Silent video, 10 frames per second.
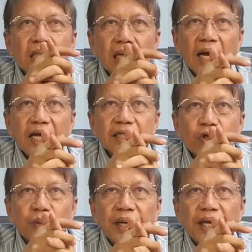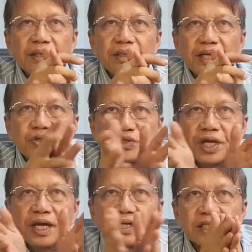like, comment, and
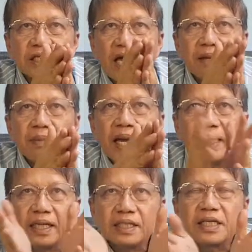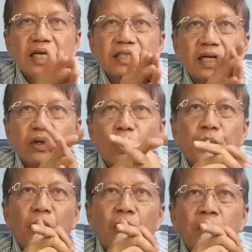share sa timeline at saka sa
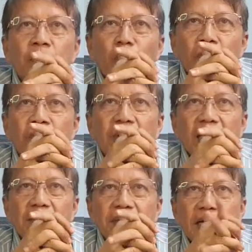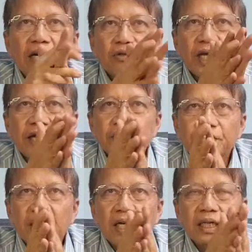grupo para manalo tayo
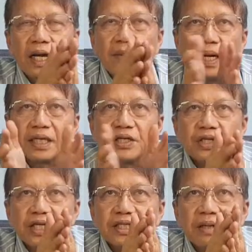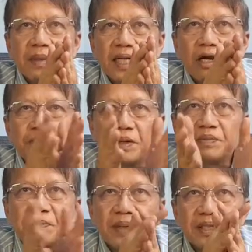ng uh, malaki chance ang manalo
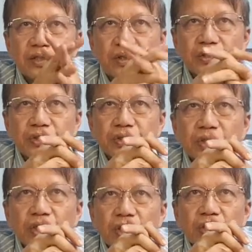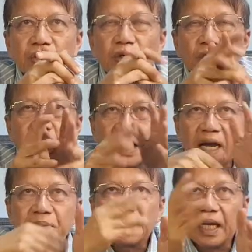50 pesos. Kung
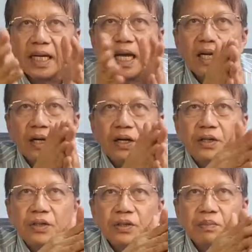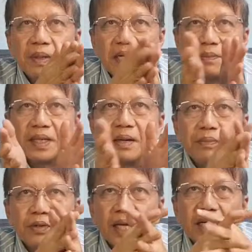maraming nanalo, padamihan
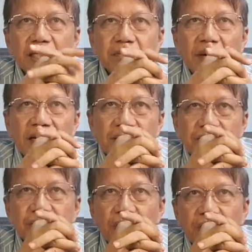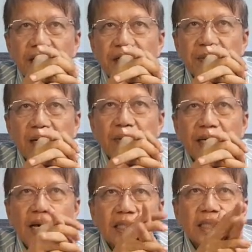po ng invites. Okay,
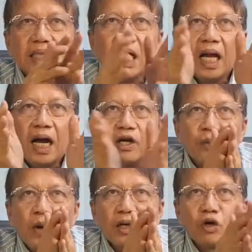maliwanag. Ano po ang